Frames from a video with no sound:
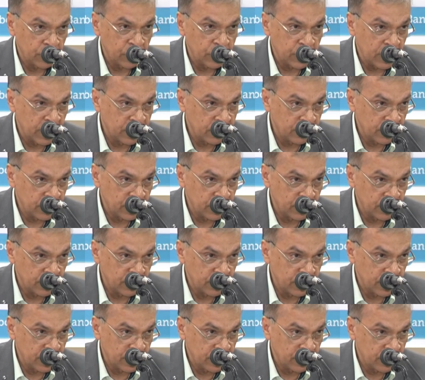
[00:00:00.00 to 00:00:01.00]
যোগসাজসের
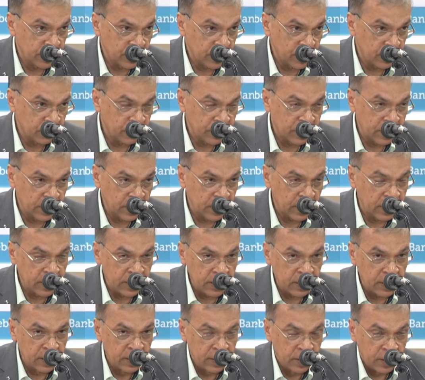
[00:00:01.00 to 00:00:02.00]
দুর্নীতি হচ্ছে এবং
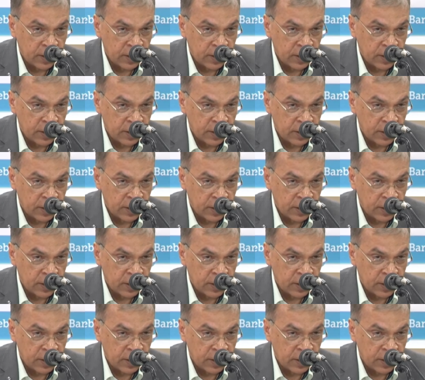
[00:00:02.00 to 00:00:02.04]
সেখানে